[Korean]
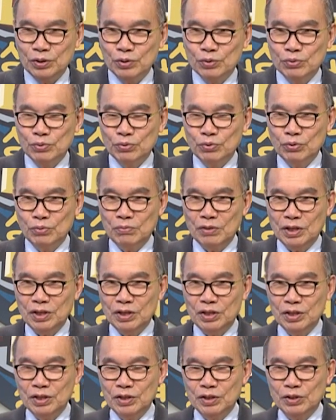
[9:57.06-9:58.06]

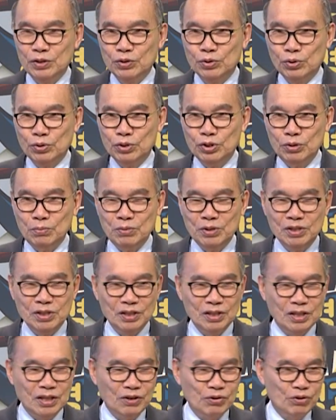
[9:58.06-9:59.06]
둘말이 이걸
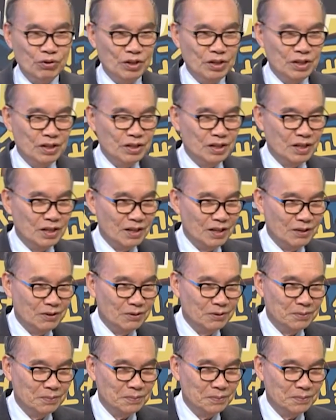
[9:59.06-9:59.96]
조심해서 다뤄야 되잖아요.